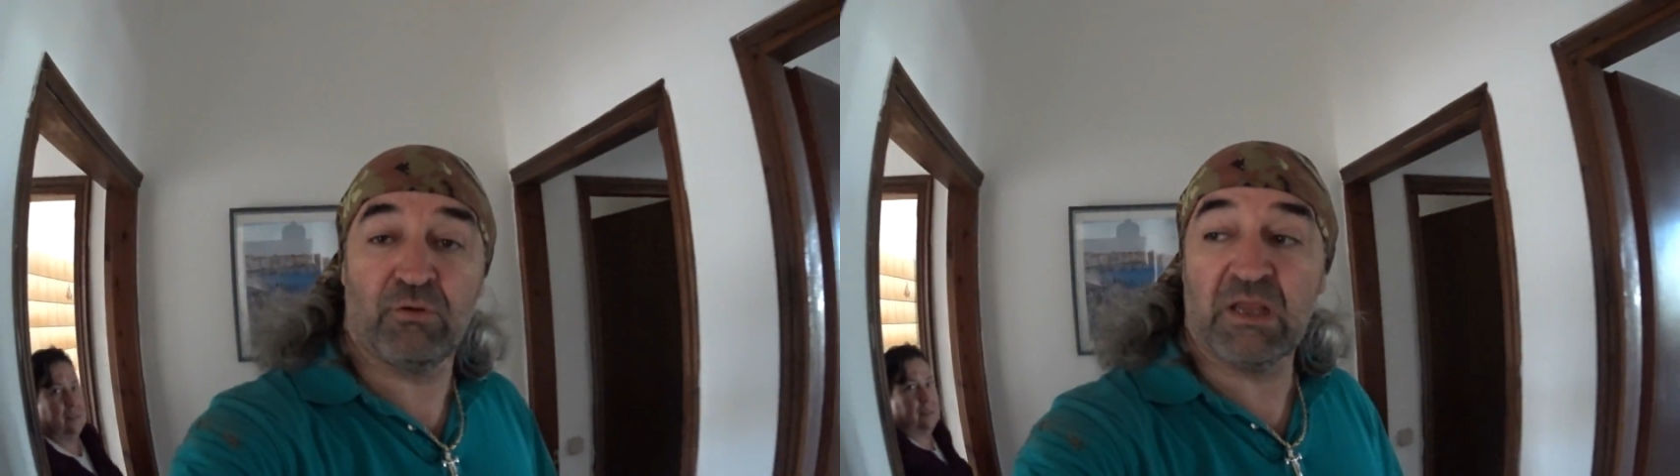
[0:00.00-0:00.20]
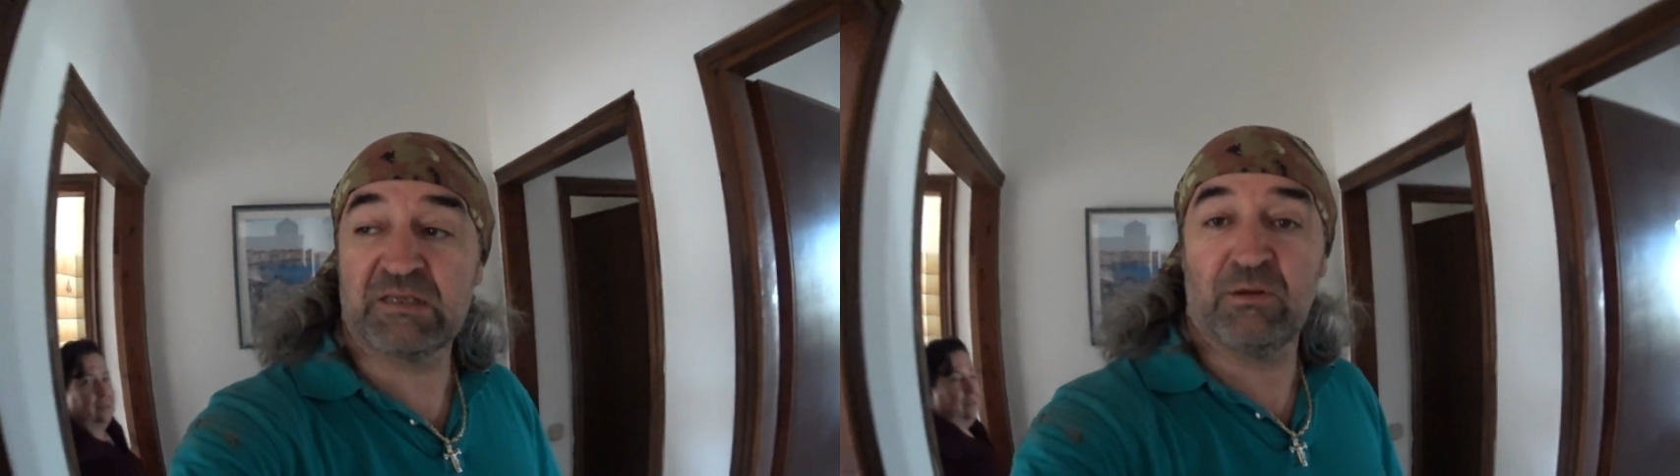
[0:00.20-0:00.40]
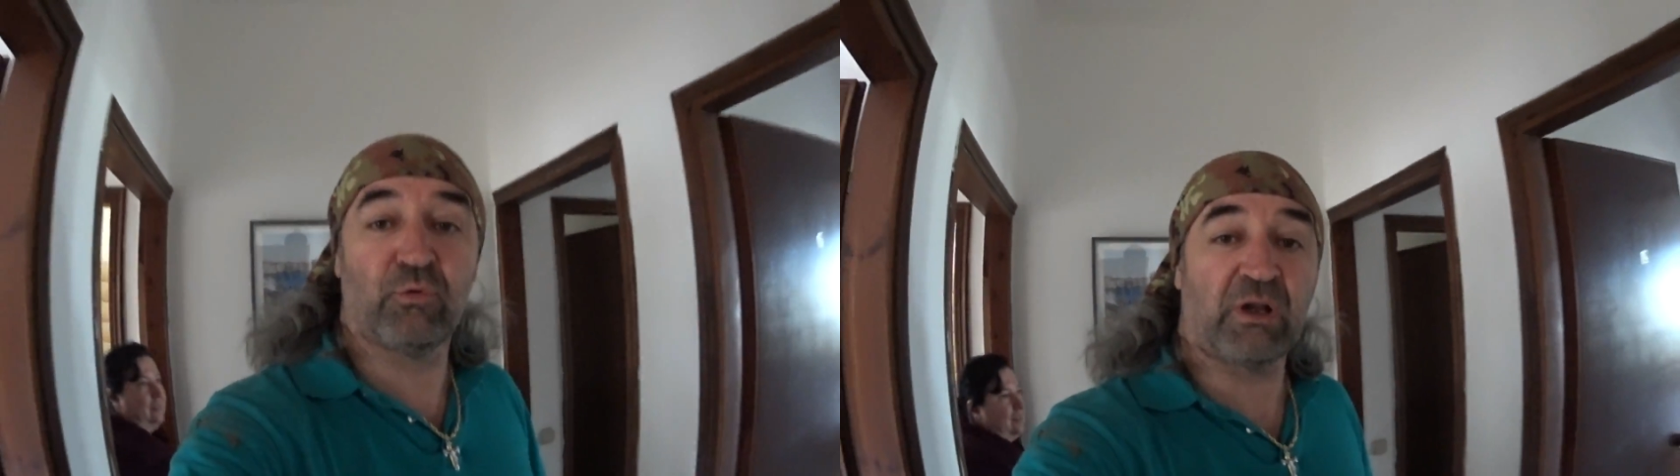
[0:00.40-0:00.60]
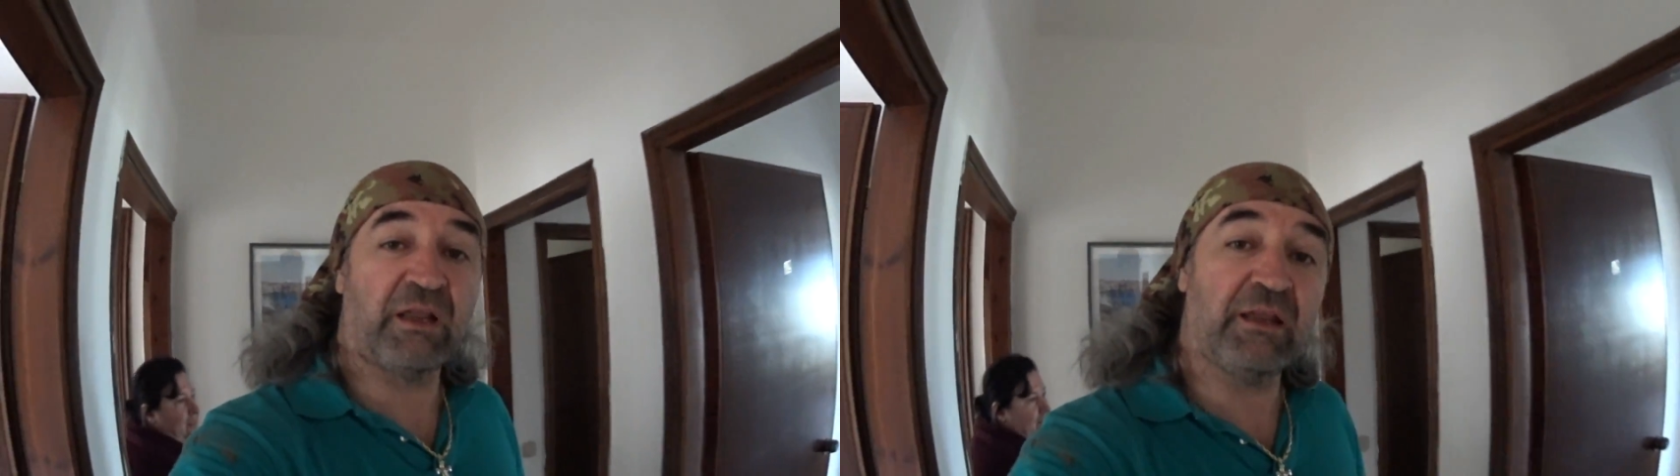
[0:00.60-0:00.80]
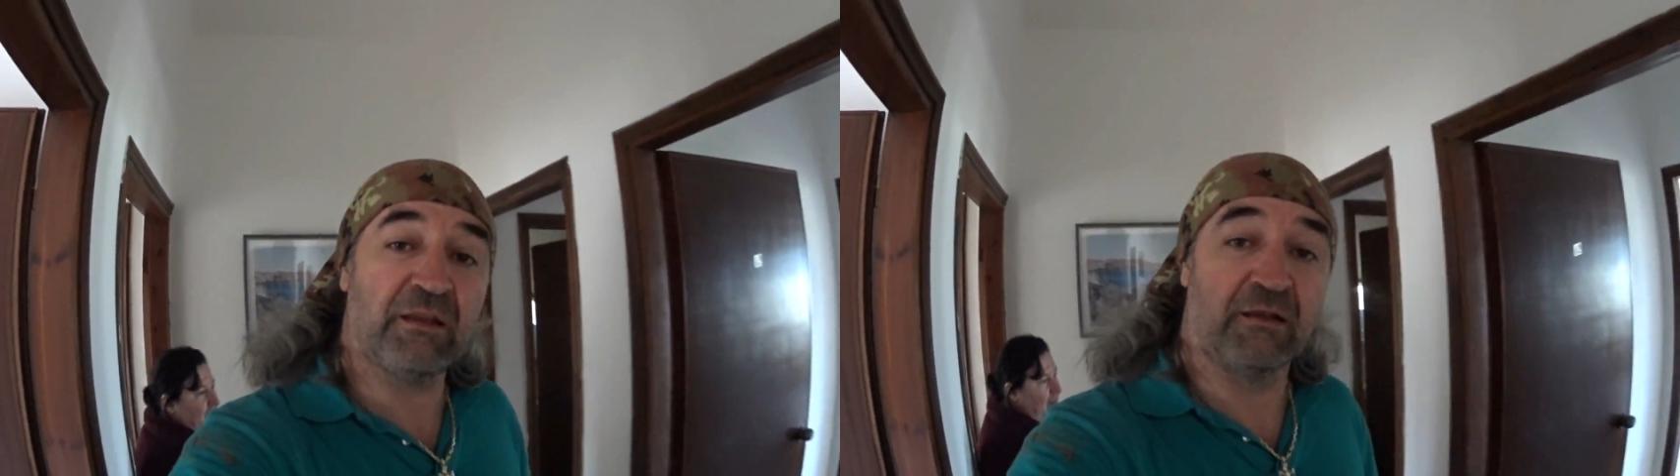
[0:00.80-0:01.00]
у нас на
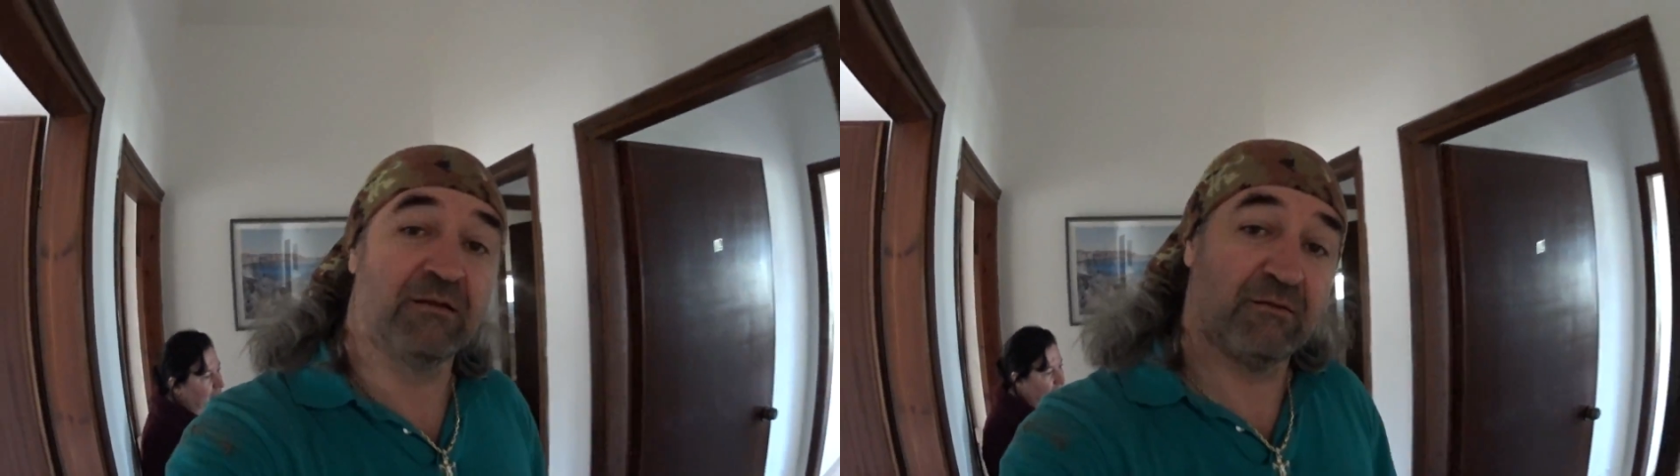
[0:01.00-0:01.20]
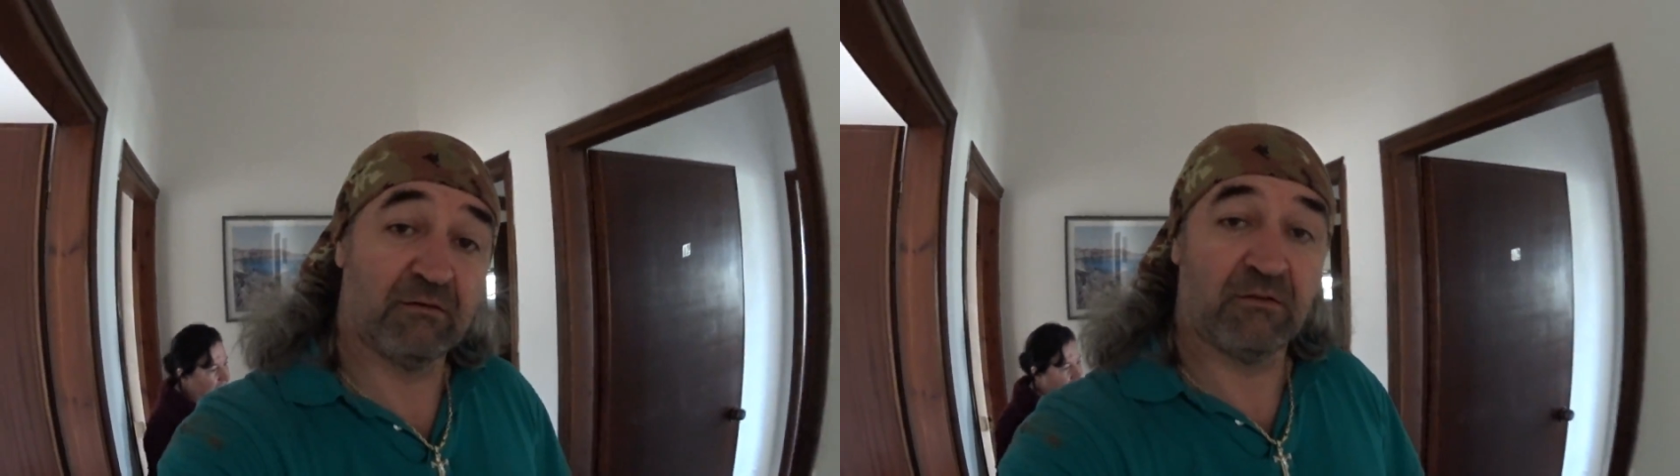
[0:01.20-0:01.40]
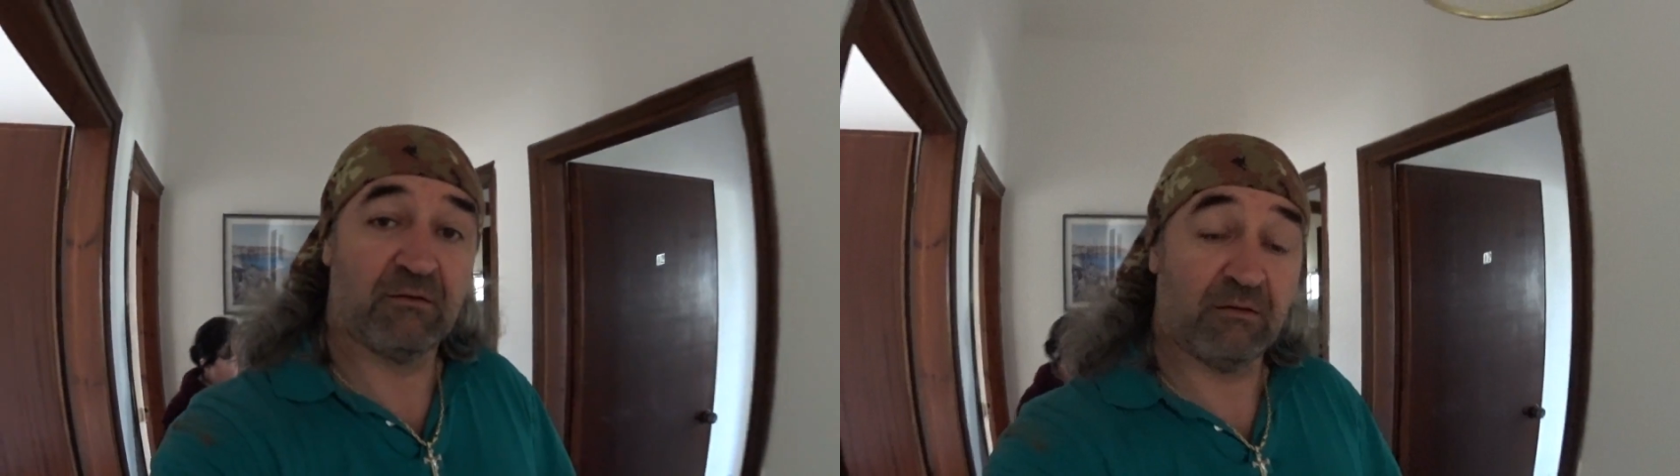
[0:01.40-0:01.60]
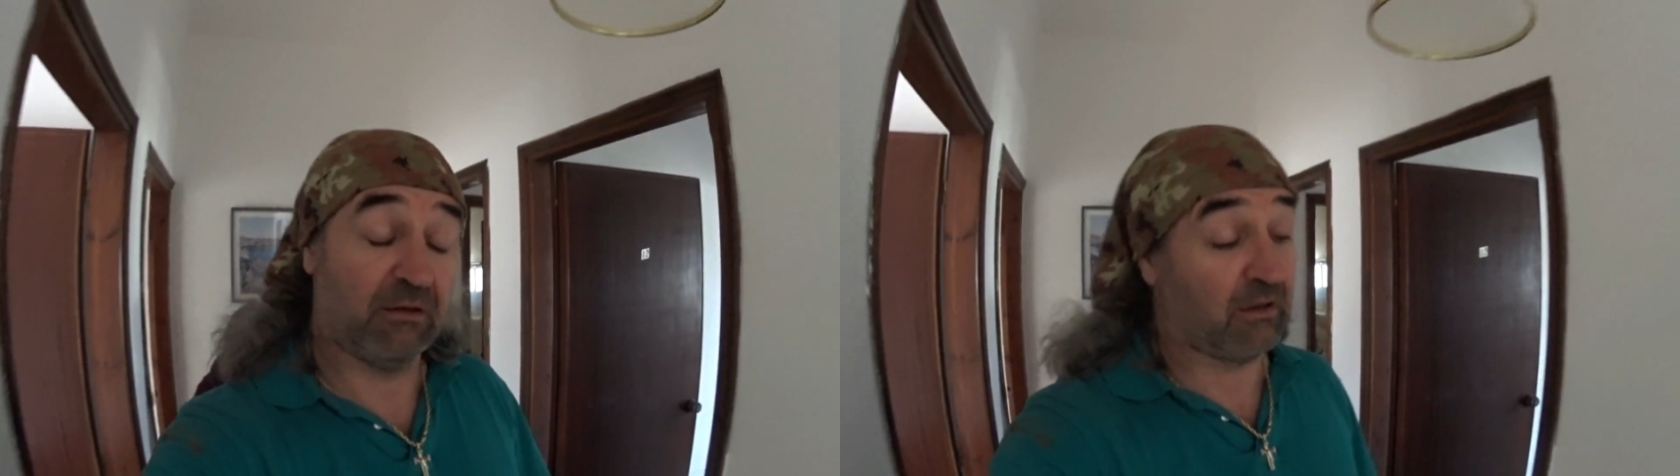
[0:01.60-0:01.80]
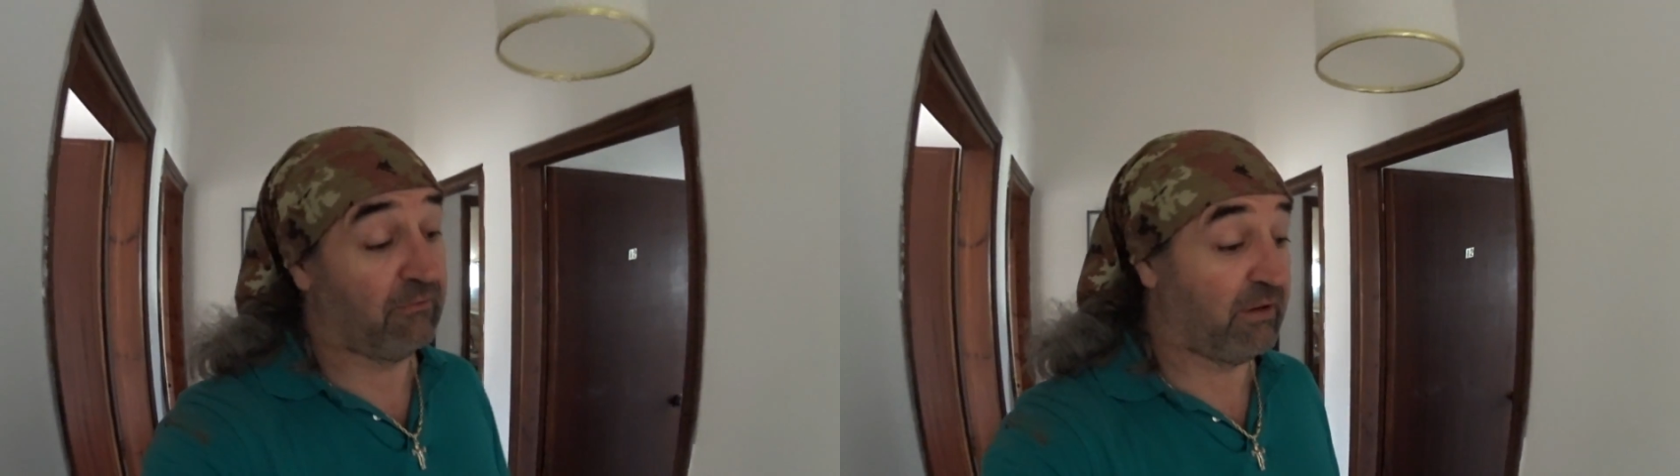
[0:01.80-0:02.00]
Украине
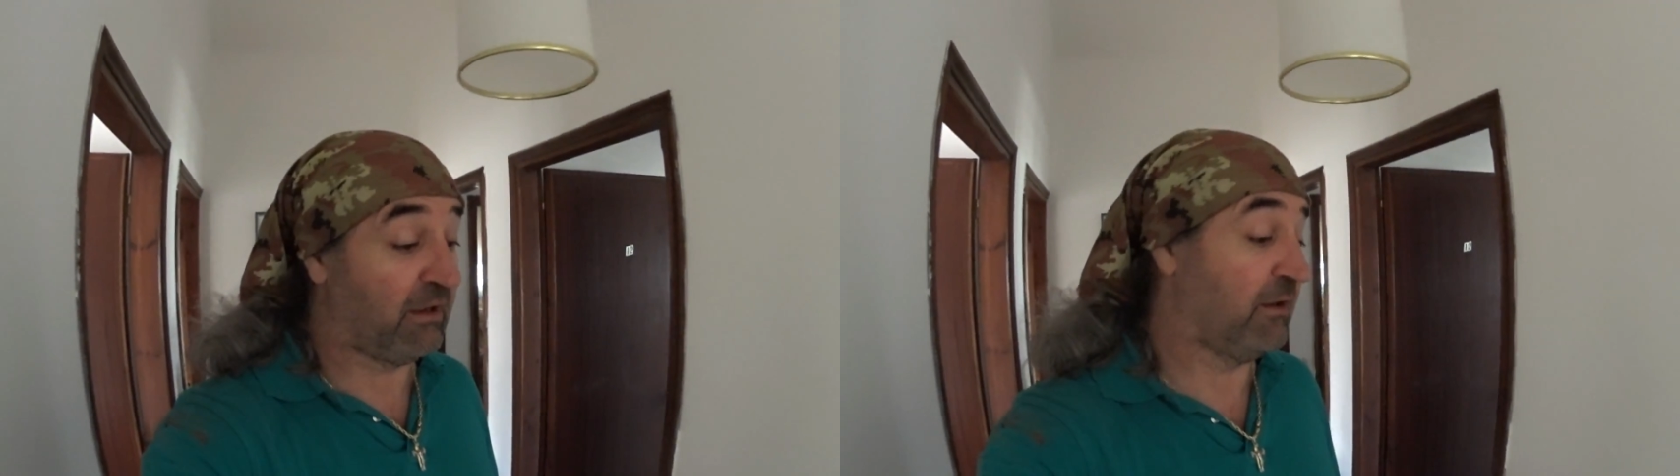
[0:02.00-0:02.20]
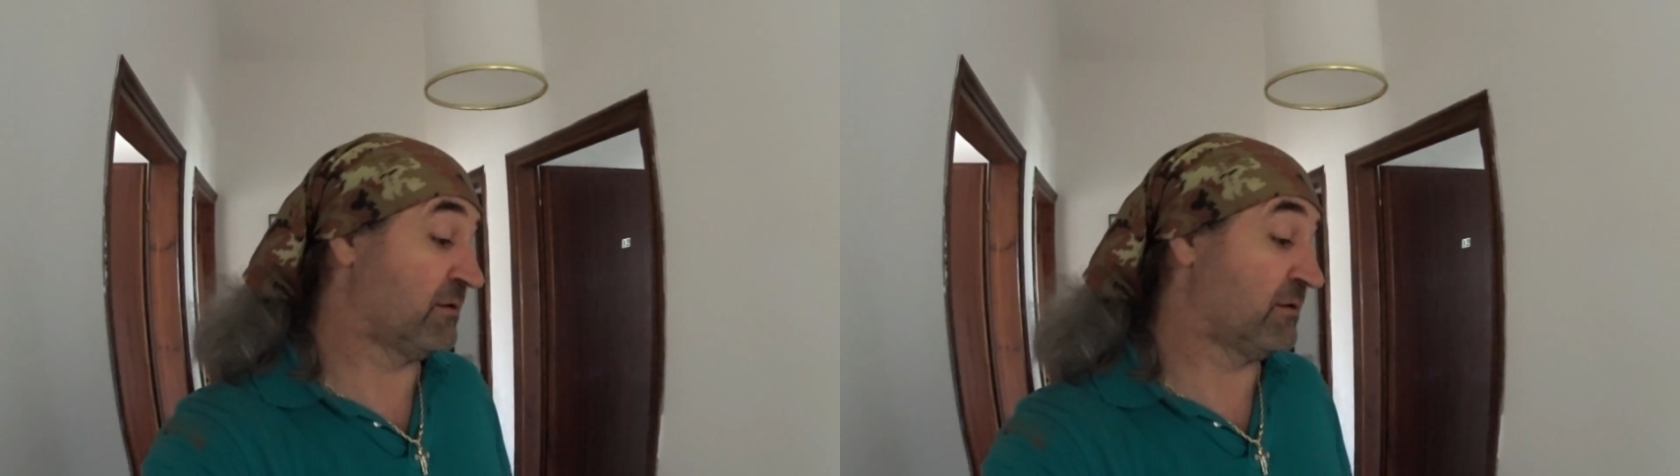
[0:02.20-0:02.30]
или говорили,